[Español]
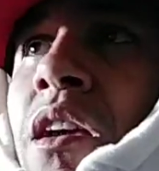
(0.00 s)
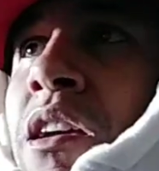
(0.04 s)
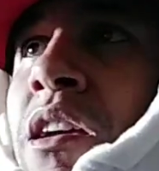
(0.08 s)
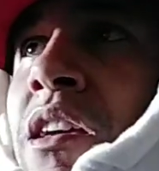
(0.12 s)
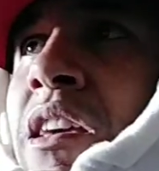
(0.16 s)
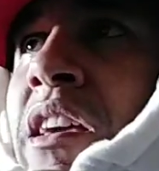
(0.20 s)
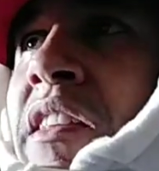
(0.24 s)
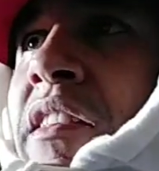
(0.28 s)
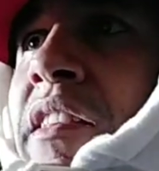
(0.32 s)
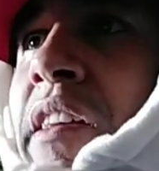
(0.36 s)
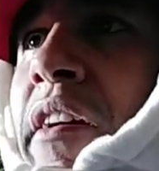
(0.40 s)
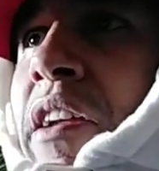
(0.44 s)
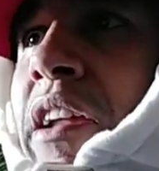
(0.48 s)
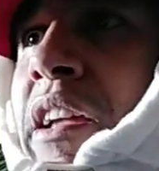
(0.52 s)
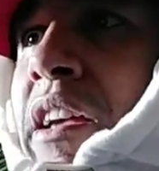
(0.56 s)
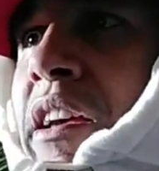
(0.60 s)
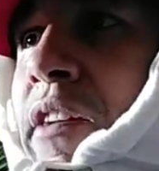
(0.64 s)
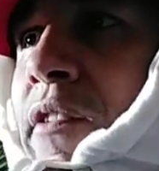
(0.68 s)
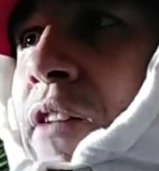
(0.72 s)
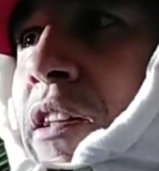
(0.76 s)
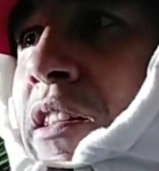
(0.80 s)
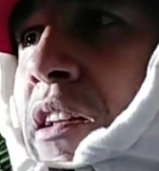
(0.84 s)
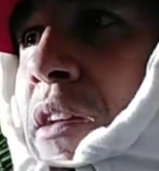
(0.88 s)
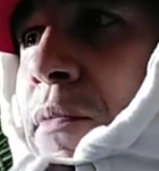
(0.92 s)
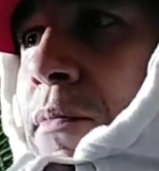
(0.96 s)
quién sabe en qué
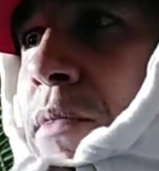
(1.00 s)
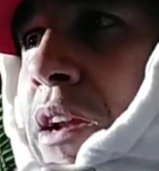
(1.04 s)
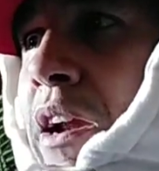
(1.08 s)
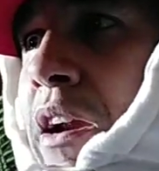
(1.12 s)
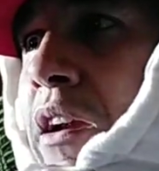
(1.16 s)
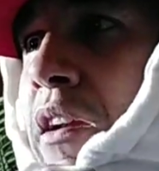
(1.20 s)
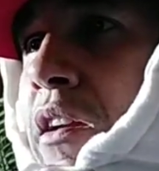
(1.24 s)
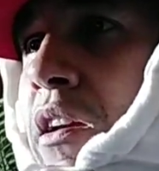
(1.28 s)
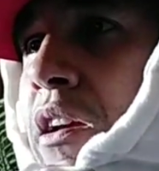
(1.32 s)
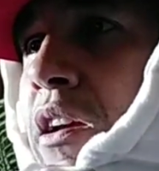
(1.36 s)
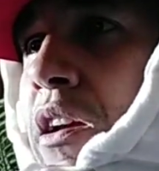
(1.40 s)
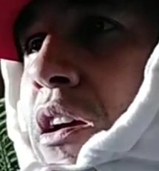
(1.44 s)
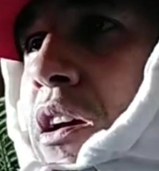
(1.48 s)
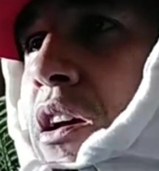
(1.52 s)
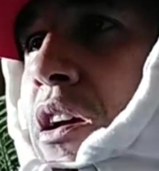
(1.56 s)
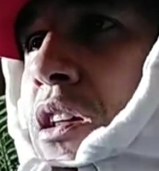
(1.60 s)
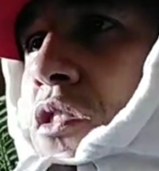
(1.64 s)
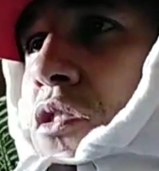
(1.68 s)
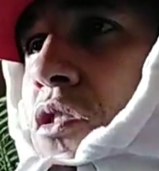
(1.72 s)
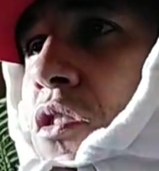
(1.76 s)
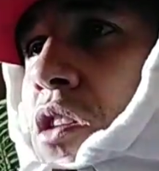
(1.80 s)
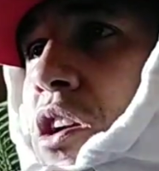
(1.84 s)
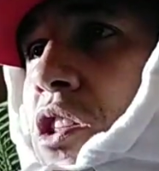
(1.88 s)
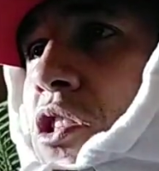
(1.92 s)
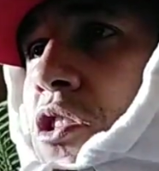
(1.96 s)
va a terminar
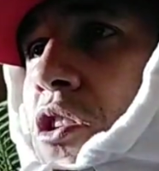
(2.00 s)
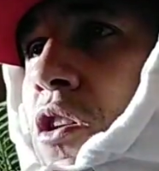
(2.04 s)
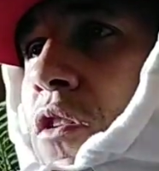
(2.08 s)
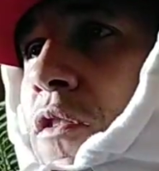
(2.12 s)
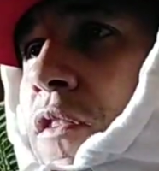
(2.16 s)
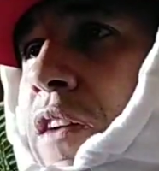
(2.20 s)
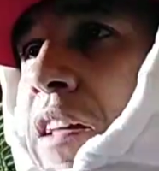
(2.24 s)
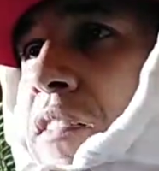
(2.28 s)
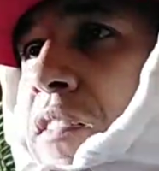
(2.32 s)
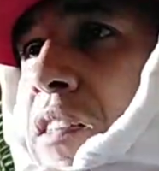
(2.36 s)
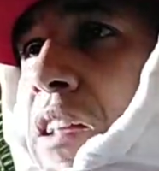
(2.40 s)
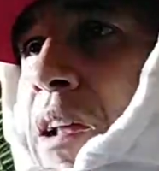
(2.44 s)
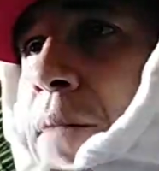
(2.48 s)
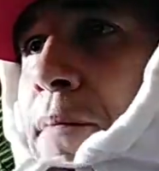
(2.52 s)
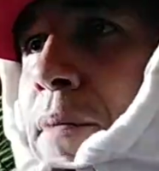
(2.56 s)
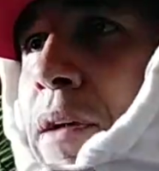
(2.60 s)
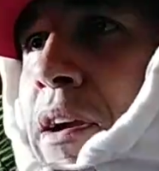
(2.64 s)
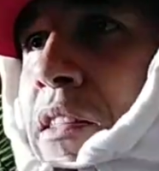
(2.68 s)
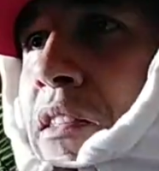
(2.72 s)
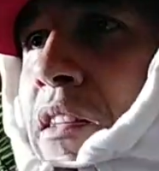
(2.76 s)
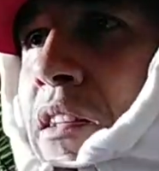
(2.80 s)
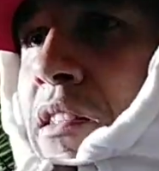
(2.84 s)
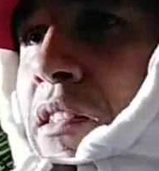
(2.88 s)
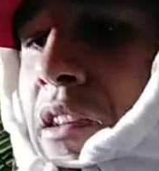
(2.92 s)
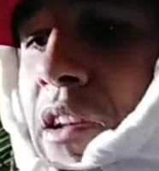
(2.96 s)
todo esto, véanse la
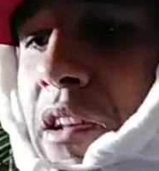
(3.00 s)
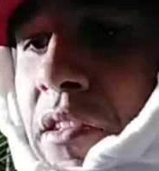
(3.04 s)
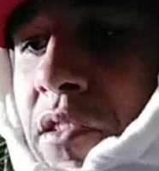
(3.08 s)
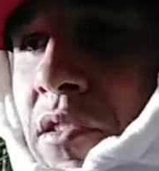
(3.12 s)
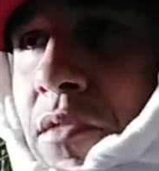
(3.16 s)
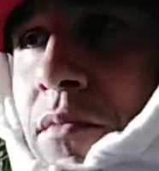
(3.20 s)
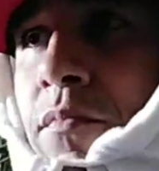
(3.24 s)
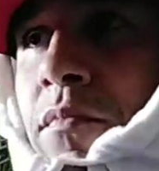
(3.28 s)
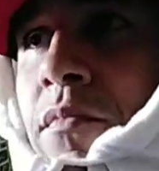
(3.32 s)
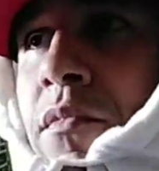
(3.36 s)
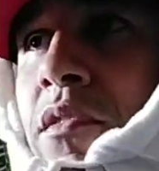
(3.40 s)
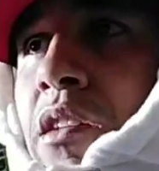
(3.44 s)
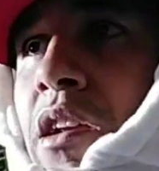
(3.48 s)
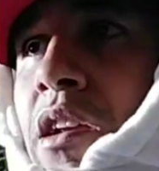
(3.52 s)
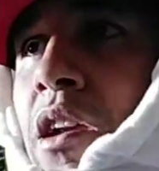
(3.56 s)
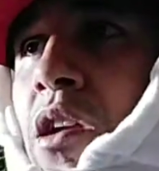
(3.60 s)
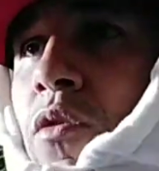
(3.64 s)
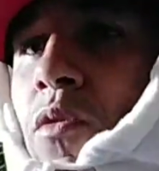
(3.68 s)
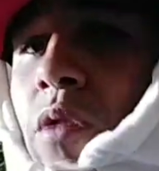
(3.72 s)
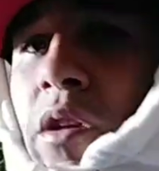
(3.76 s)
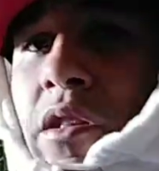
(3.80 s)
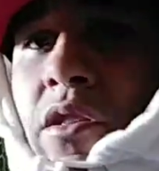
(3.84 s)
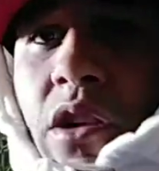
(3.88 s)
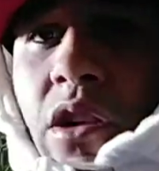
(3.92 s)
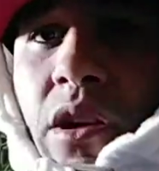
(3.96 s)
parte 3. Se los
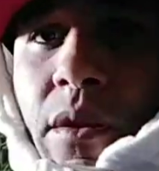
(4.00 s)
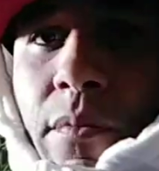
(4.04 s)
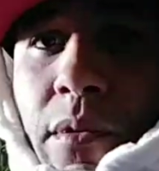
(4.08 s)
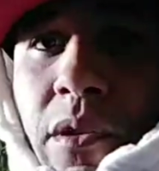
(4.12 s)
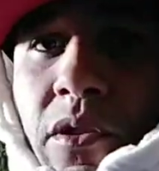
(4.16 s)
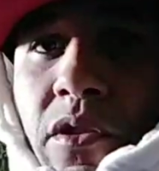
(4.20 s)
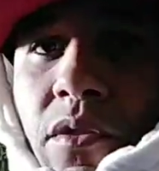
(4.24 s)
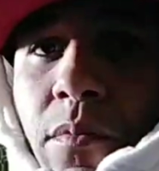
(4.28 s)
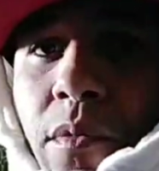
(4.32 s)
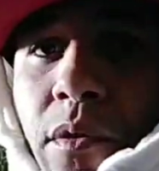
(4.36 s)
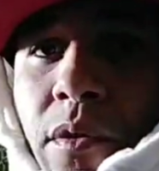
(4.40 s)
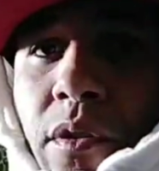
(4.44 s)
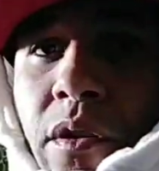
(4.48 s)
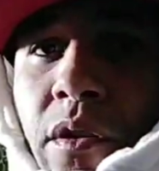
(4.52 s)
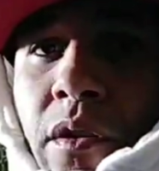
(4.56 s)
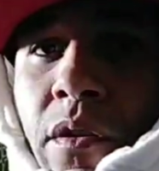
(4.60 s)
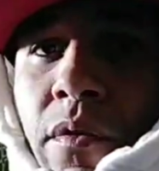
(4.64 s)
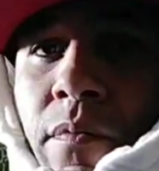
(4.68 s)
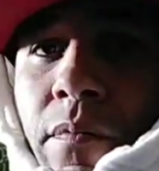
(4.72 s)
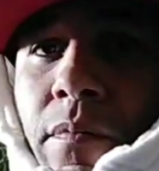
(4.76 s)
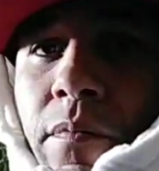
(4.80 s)
cuento en el próximo video.